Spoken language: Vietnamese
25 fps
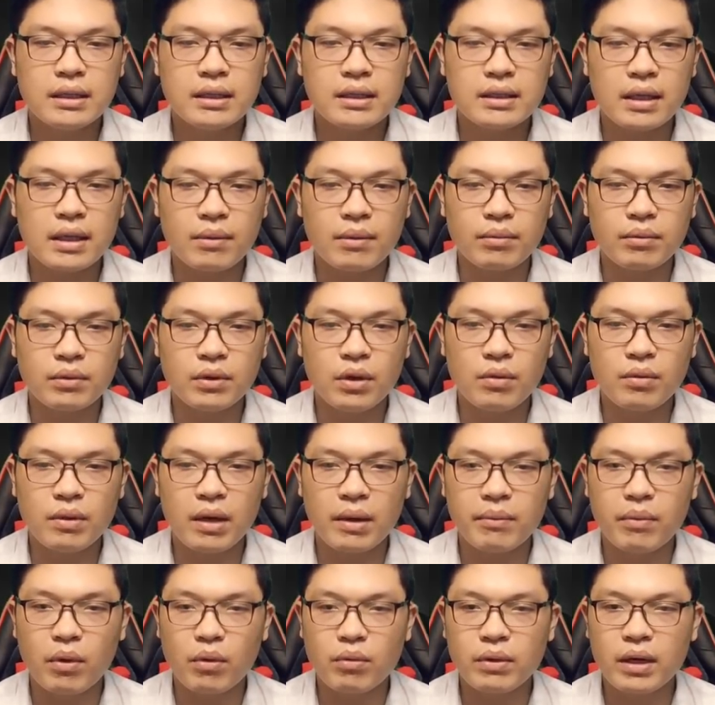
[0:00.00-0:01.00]
Song lúc
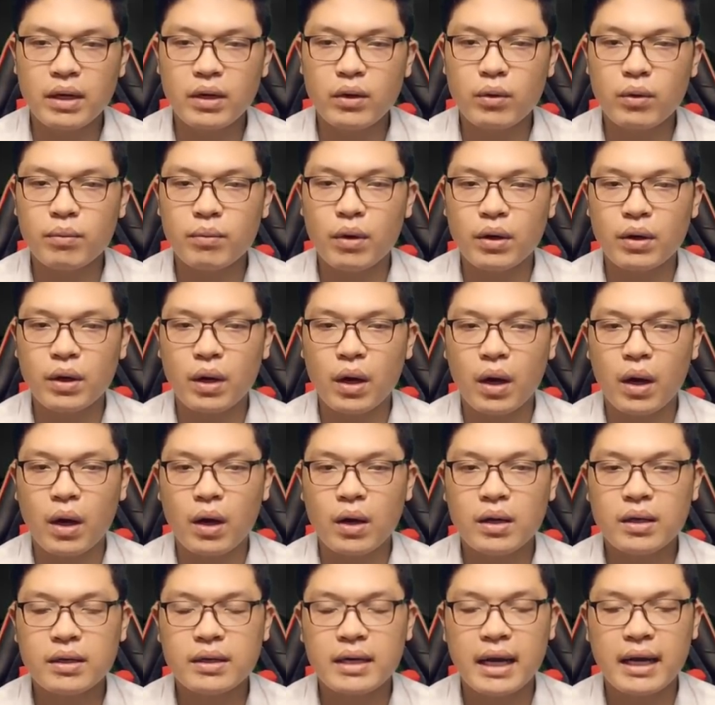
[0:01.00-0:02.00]
này mục đích của bọn
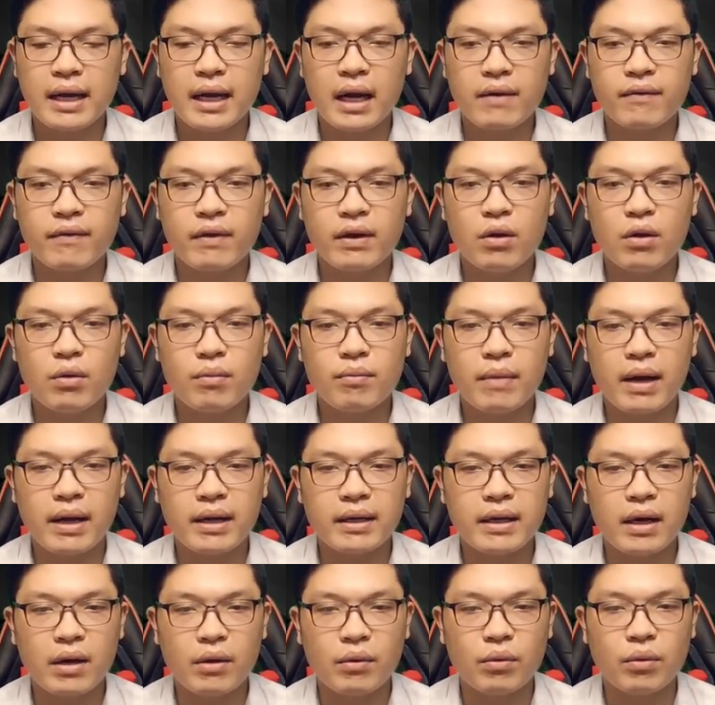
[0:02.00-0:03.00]
họ đã khác với lúc
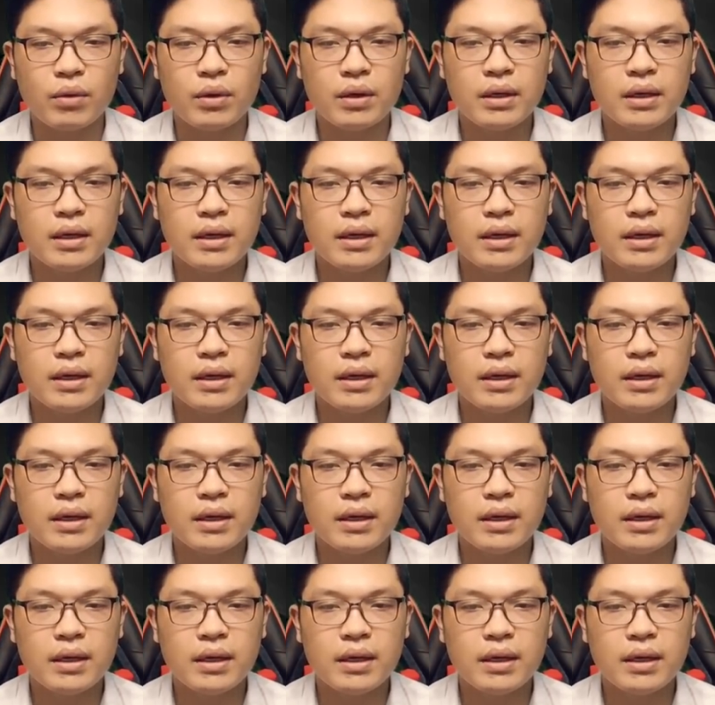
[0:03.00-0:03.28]
ban đầu.